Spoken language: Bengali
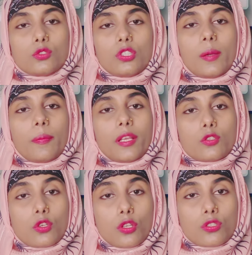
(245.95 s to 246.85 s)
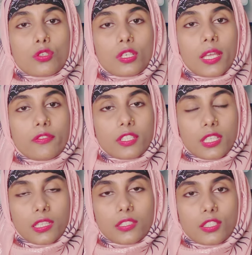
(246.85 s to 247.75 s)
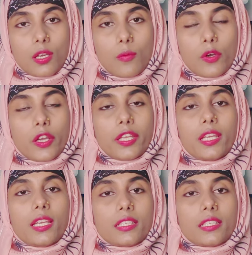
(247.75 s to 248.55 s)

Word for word: যদি আপনার স্বচ্ছ টাইপের সাদা স্রাব হয়